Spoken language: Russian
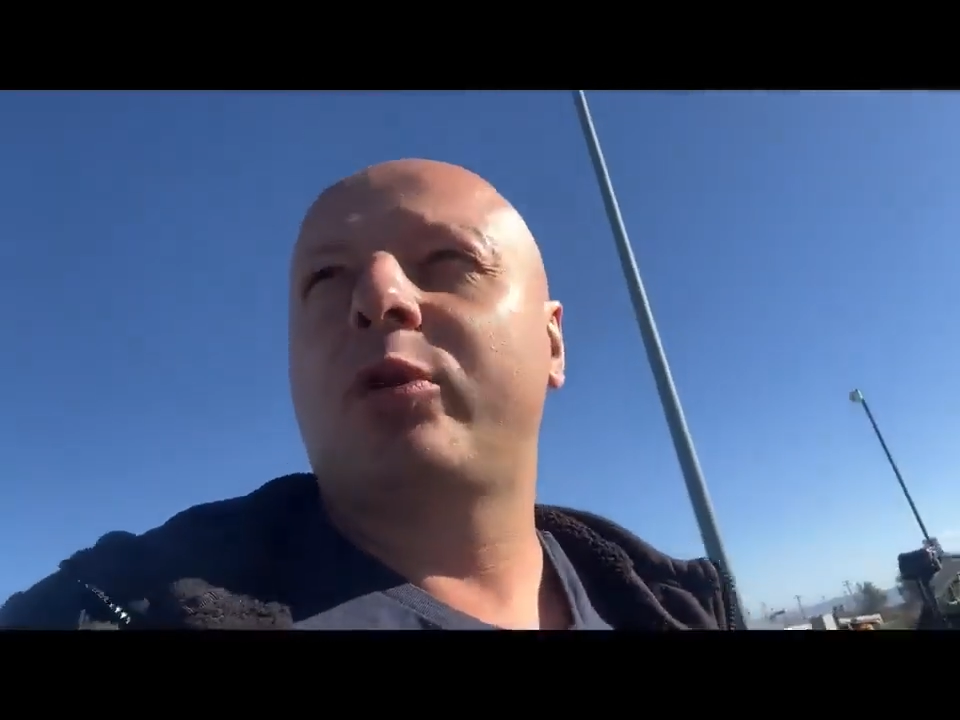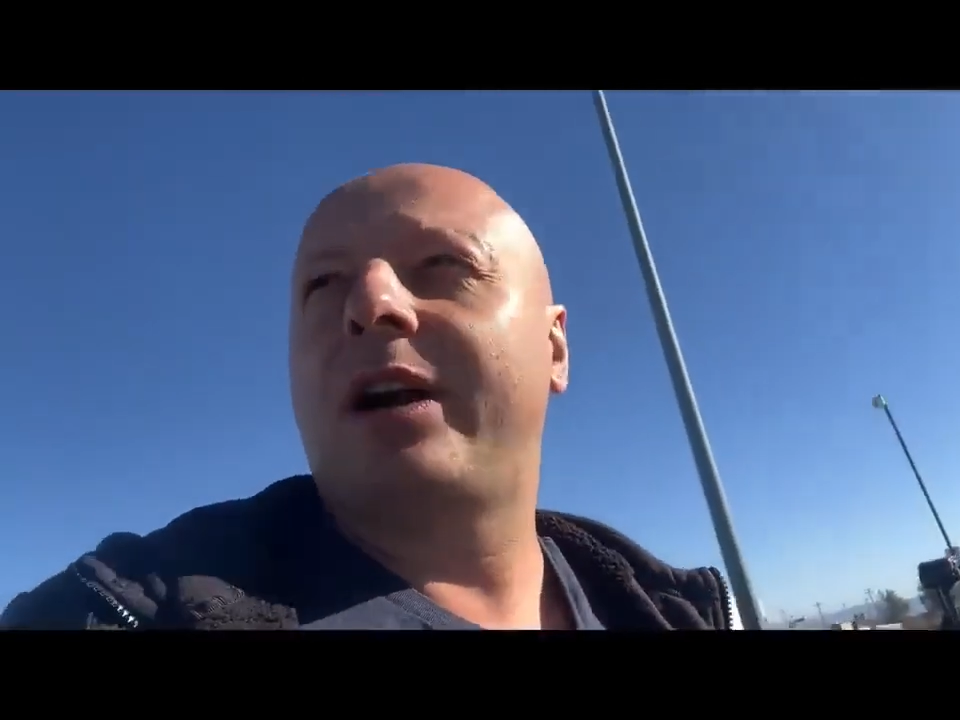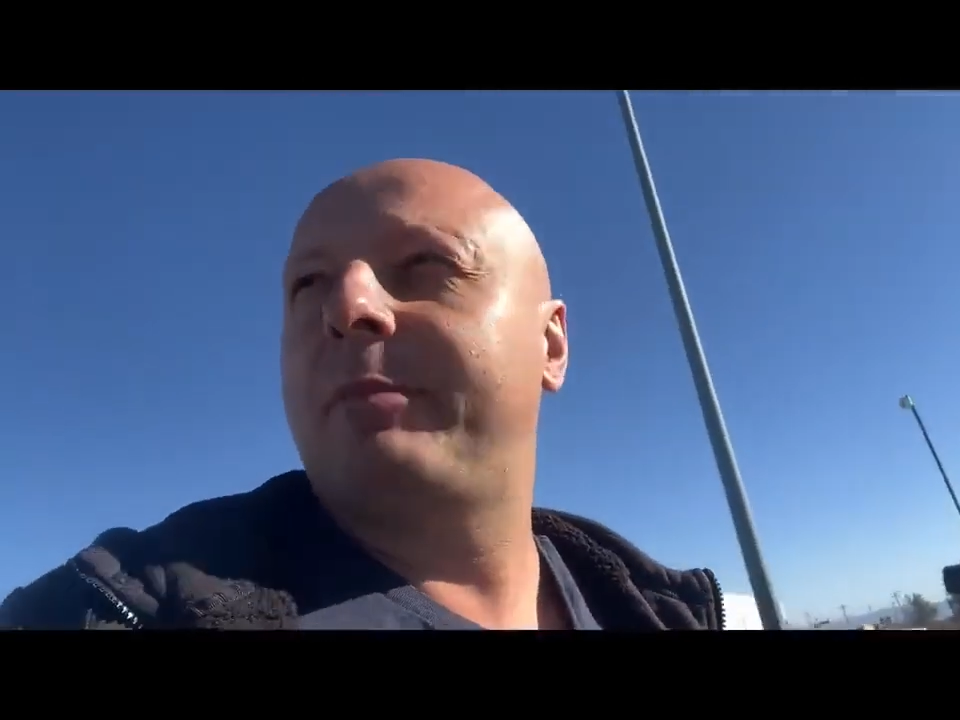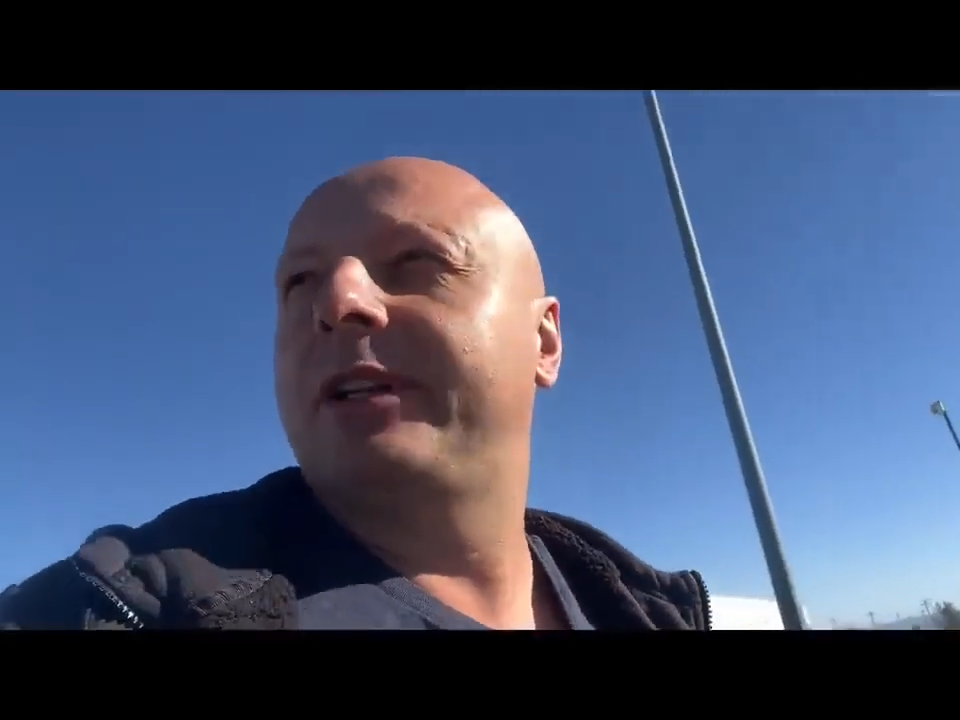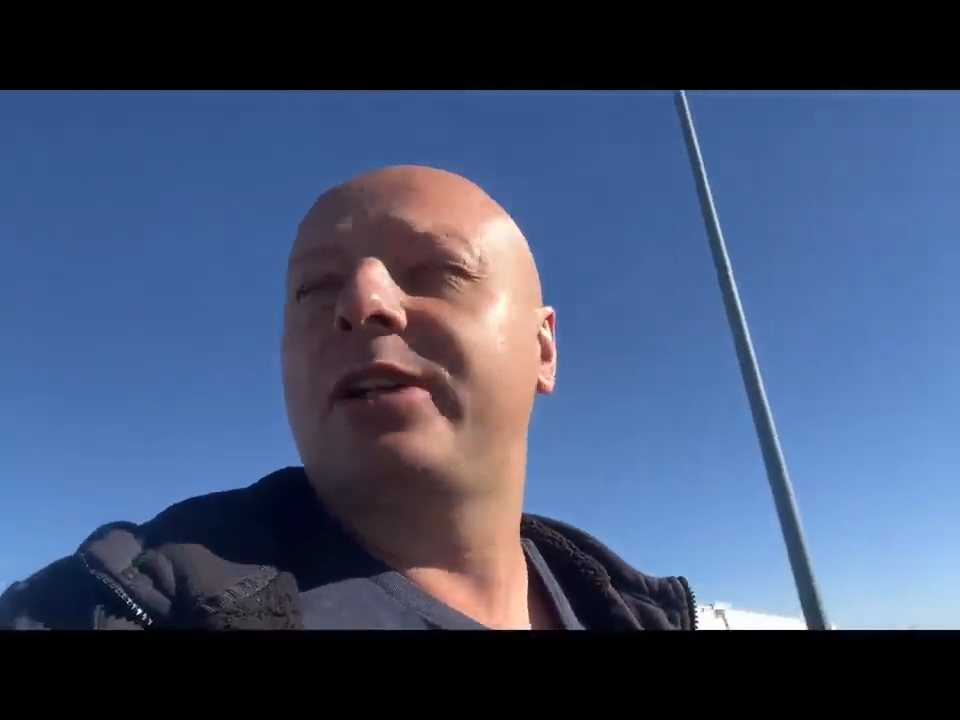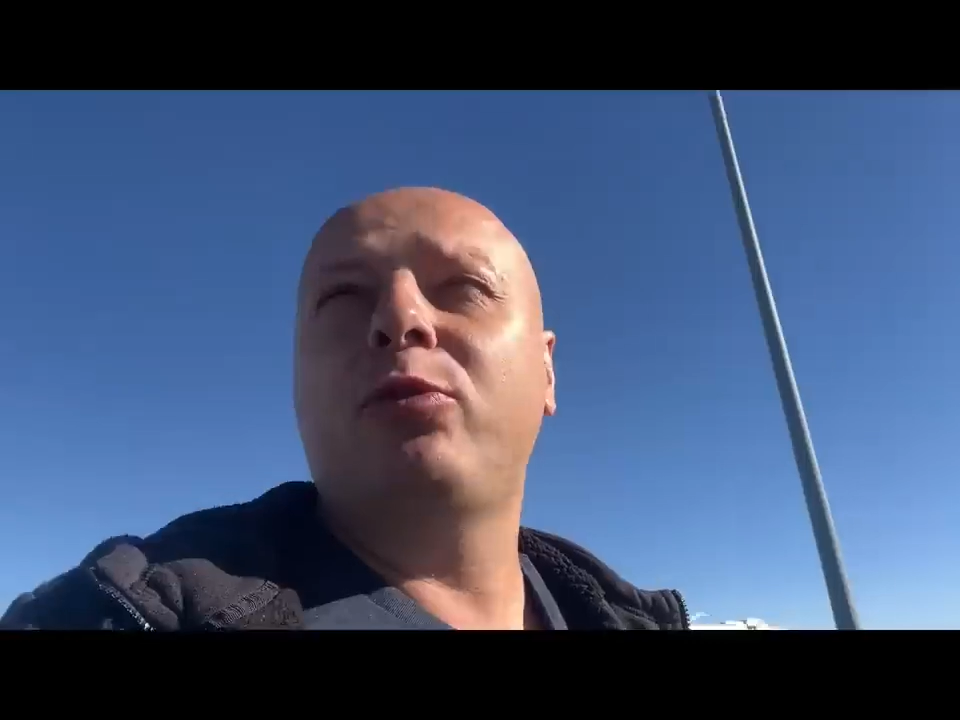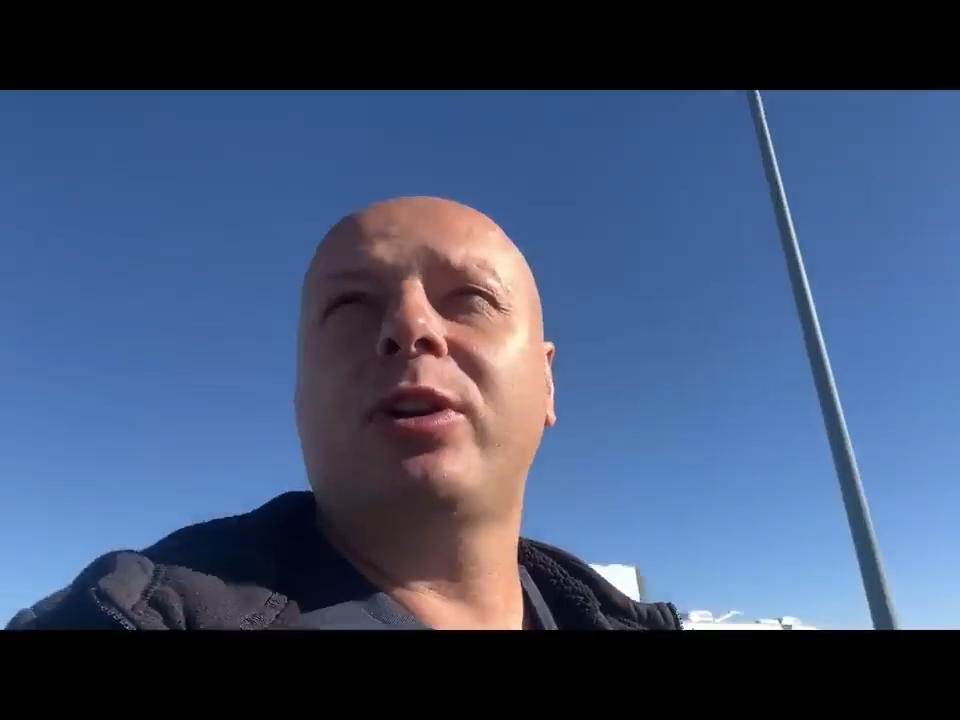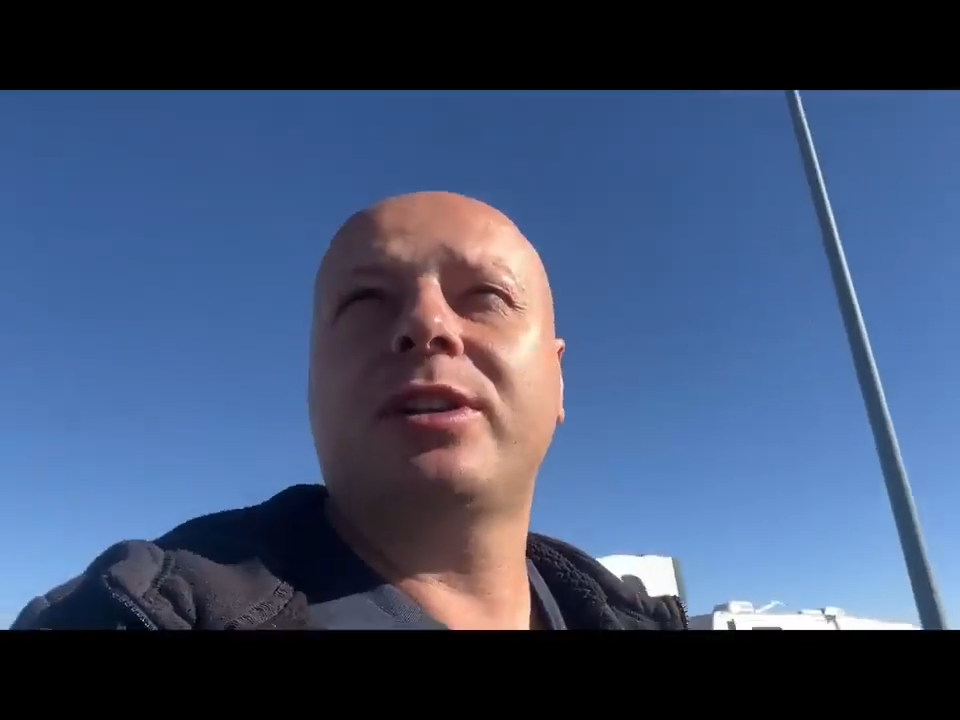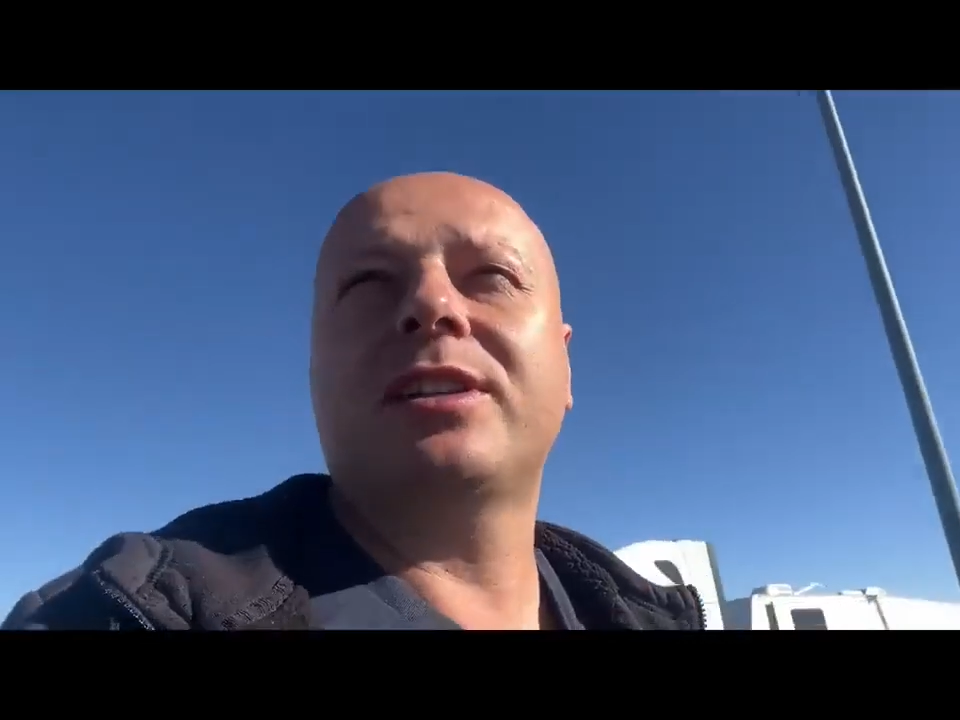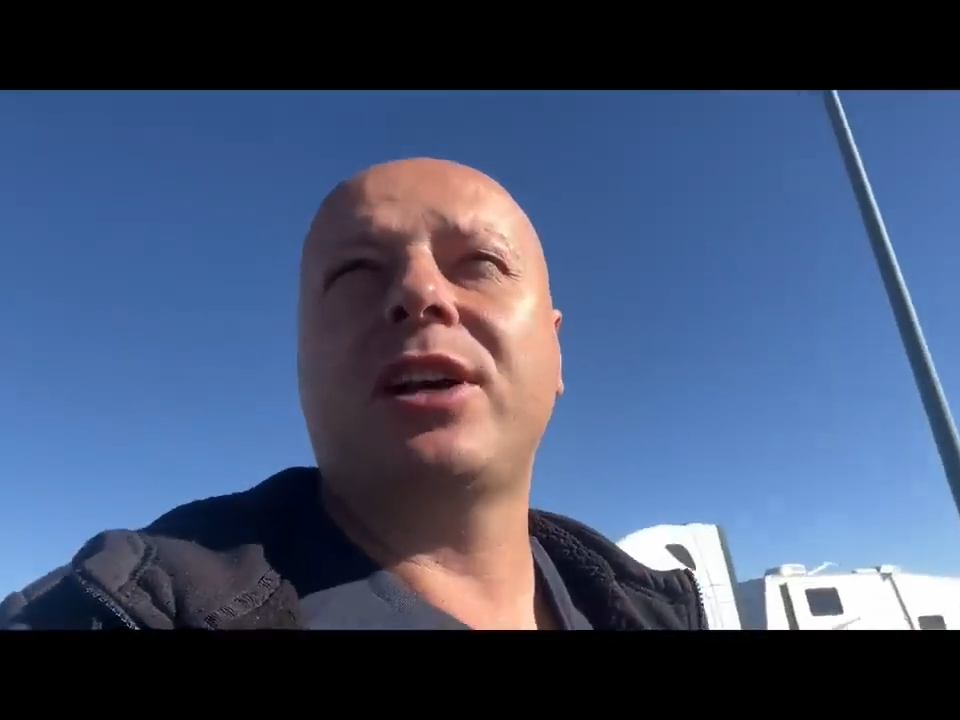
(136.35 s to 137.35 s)

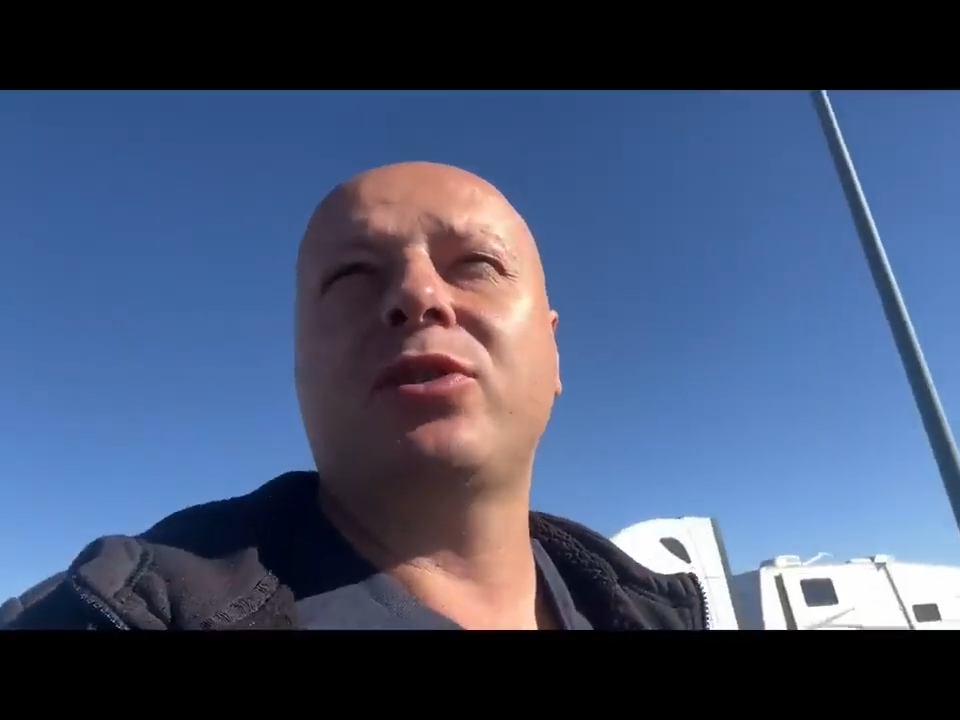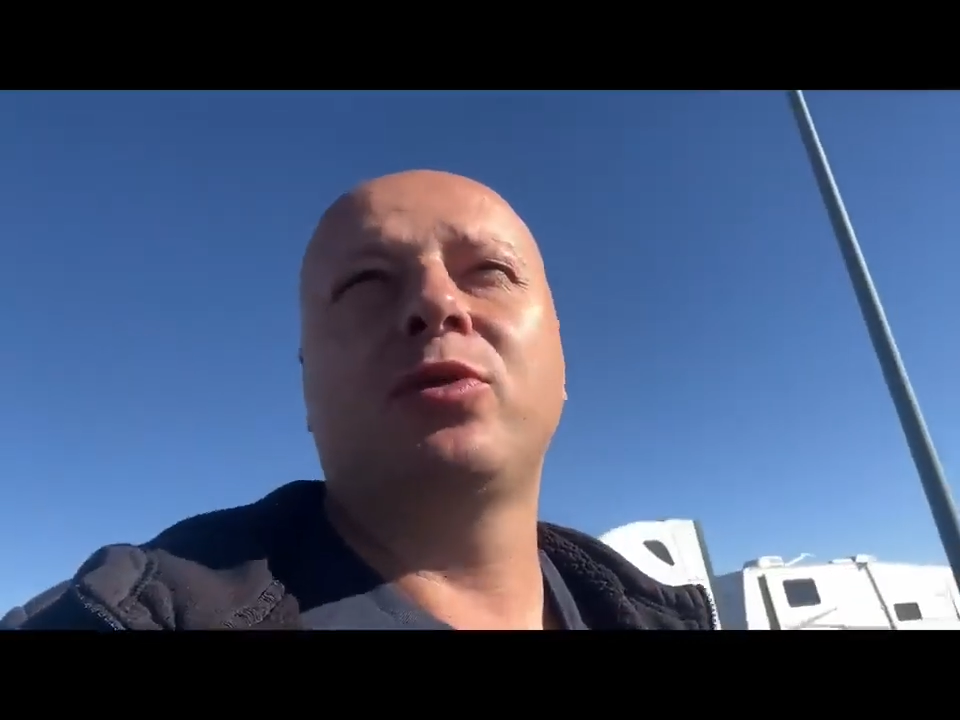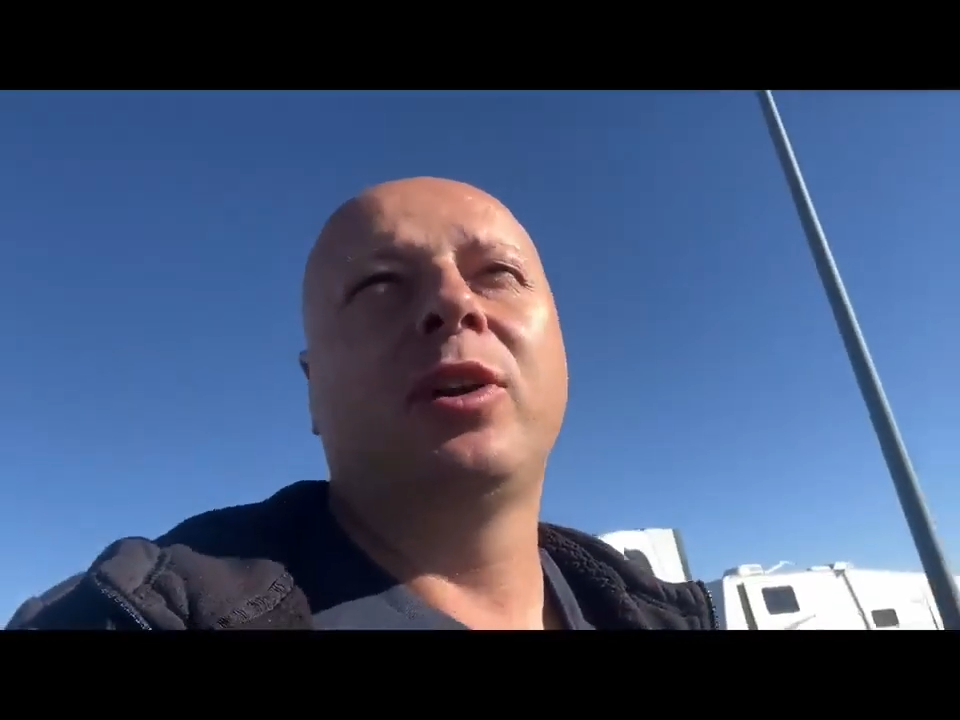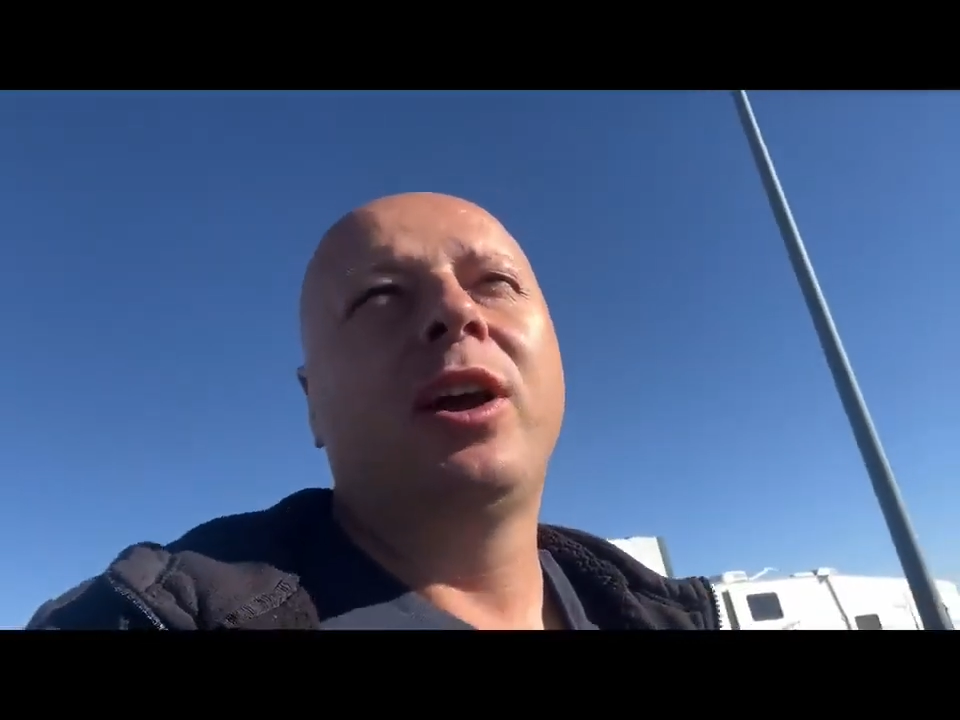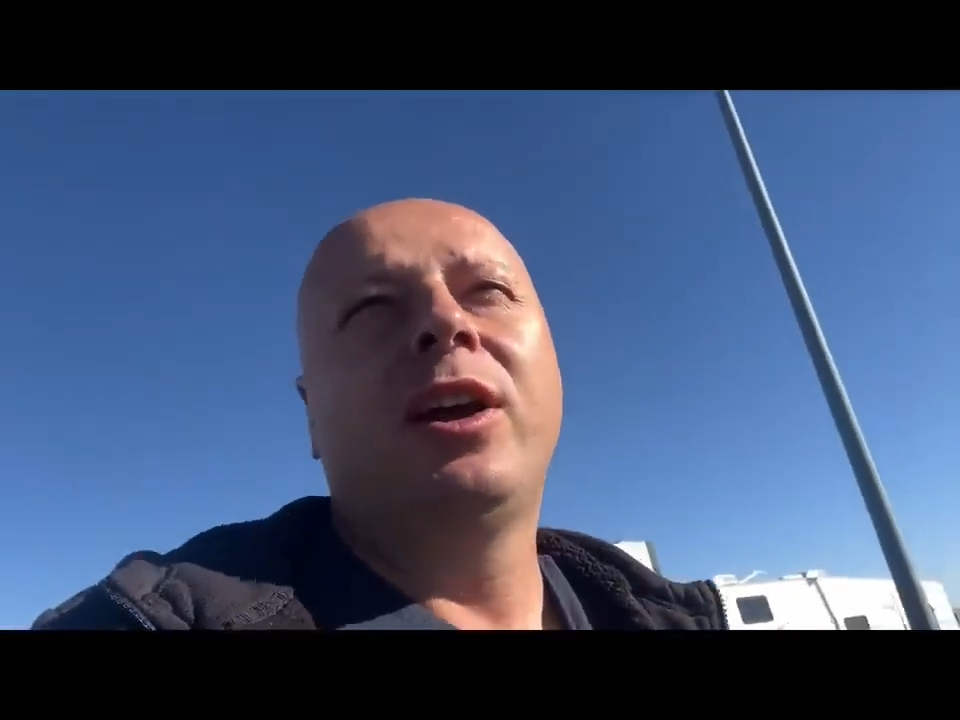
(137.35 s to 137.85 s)
укропатриоты и скажут,